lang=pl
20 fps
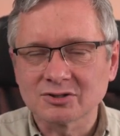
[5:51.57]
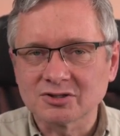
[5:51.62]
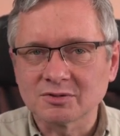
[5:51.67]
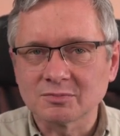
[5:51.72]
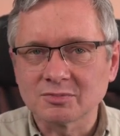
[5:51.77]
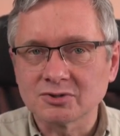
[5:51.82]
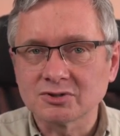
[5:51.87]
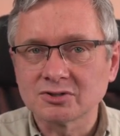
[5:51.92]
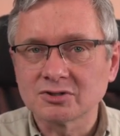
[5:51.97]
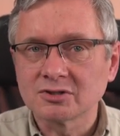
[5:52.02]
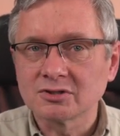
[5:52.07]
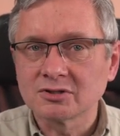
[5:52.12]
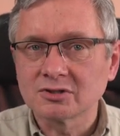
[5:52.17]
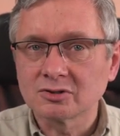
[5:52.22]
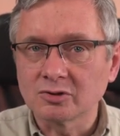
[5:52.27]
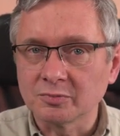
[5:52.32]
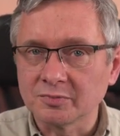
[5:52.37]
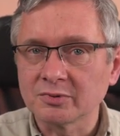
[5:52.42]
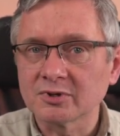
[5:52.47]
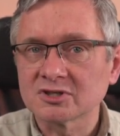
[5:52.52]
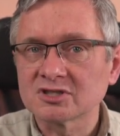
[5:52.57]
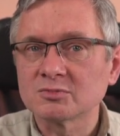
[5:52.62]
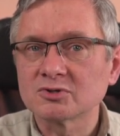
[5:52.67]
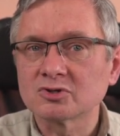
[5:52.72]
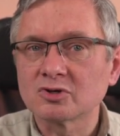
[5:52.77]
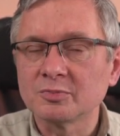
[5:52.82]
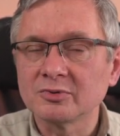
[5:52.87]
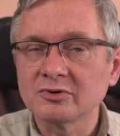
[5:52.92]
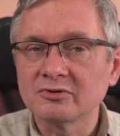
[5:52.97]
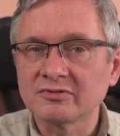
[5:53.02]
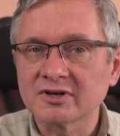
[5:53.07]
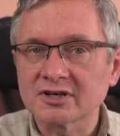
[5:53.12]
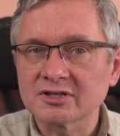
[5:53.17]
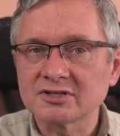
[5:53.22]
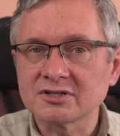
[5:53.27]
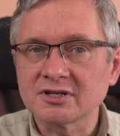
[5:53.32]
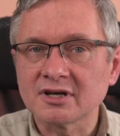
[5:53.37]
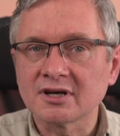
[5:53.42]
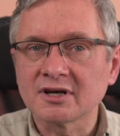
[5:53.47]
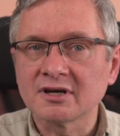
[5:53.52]
żebyś kupiła, żebyś kupił
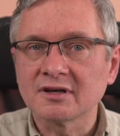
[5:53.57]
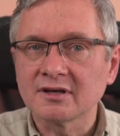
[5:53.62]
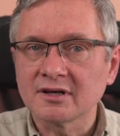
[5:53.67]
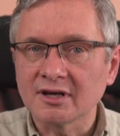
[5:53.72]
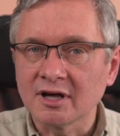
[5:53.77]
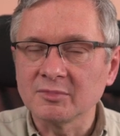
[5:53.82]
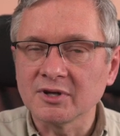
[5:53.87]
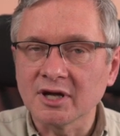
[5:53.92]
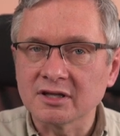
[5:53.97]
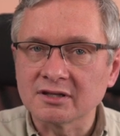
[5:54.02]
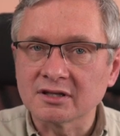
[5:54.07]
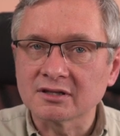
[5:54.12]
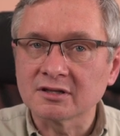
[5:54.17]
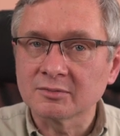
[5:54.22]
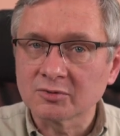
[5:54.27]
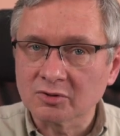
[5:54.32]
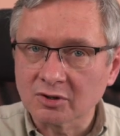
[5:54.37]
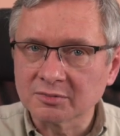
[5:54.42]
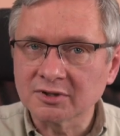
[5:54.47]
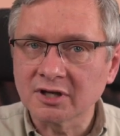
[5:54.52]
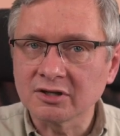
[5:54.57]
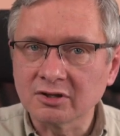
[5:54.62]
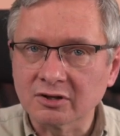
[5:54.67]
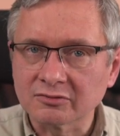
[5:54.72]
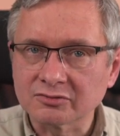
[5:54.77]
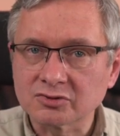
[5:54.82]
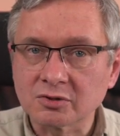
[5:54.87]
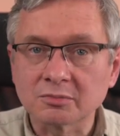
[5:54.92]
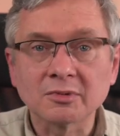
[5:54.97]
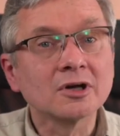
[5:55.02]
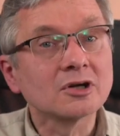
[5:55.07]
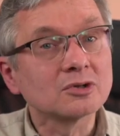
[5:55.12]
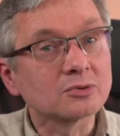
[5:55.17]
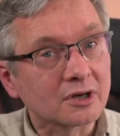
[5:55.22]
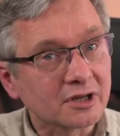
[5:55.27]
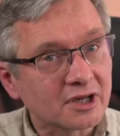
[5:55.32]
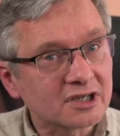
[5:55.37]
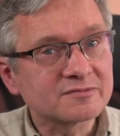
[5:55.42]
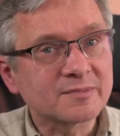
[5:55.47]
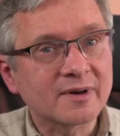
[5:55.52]
wersję M1, tą najnowszą, która jest